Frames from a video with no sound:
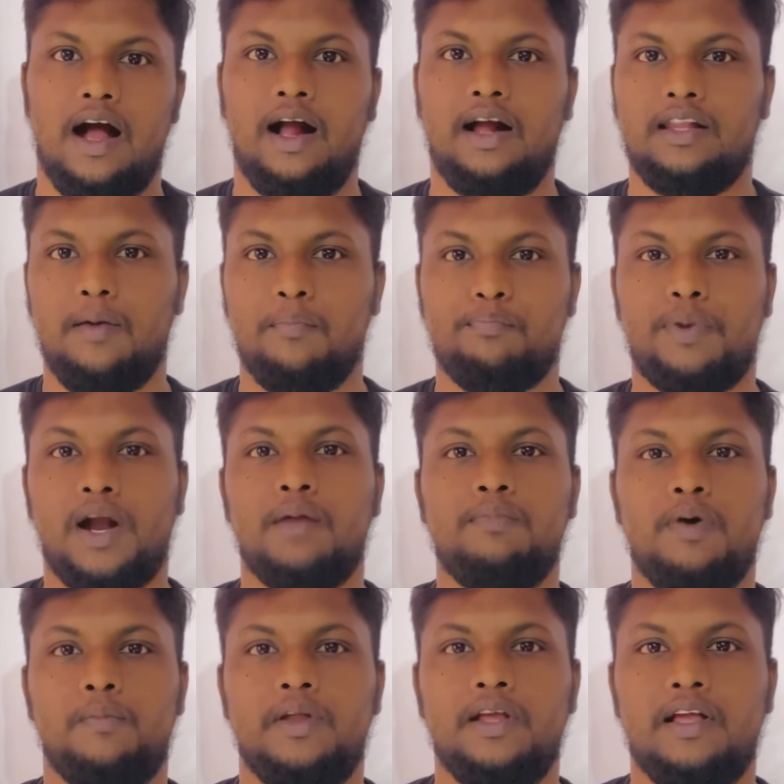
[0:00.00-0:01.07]
அங்கே தான் பணம்
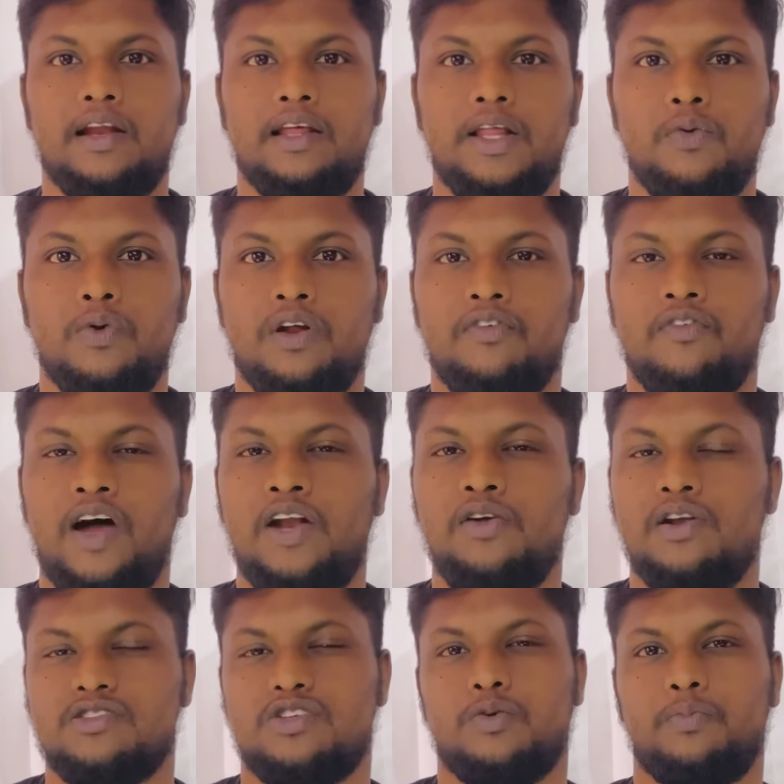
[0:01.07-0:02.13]
அப்படிங்கிறது ஒரு
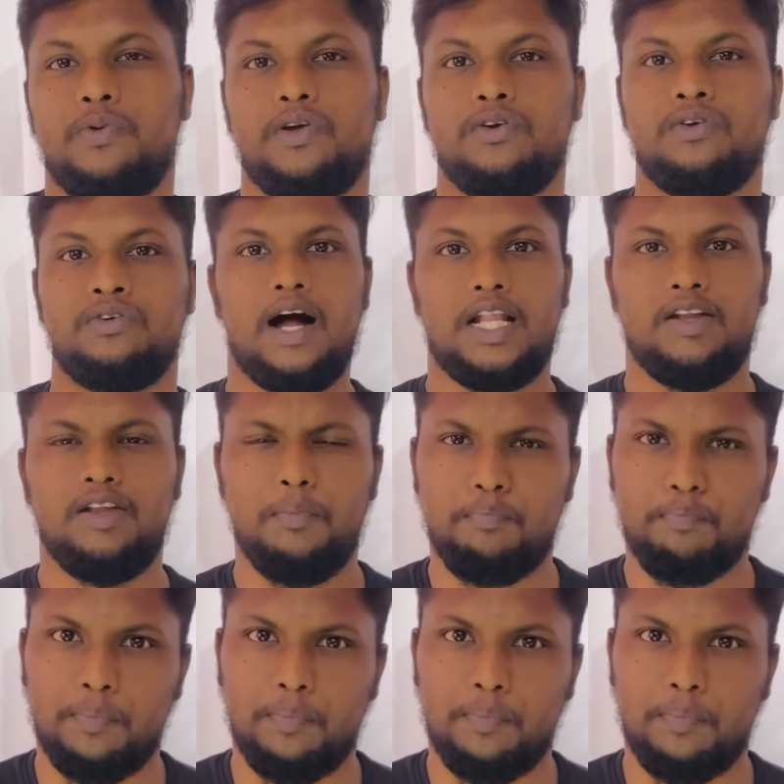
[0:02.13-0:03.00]
வேல்யூலெஸ்ஸாக போயிடும் அதாவது